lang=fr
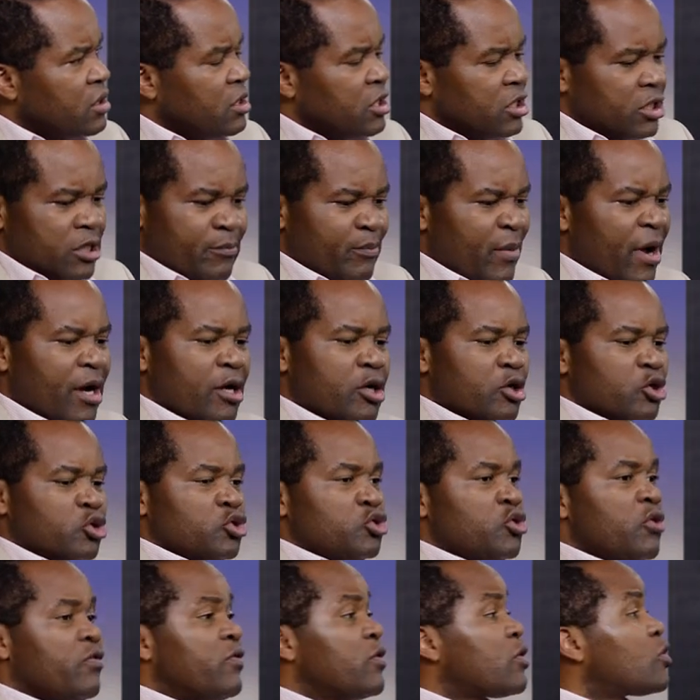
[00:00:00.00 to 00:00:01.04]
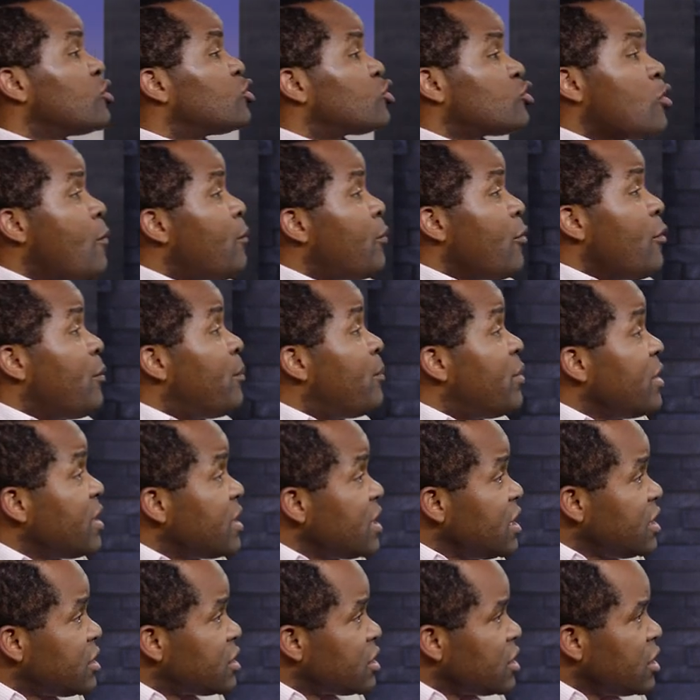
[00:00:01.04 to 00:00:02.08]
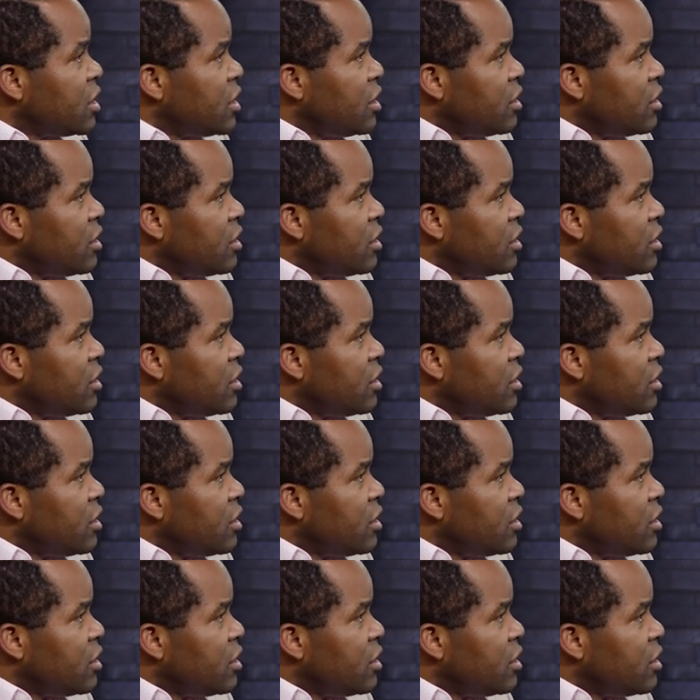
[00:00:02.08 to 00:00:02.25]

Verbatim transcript: C'est pas que Dieu veut que son peuple périsse.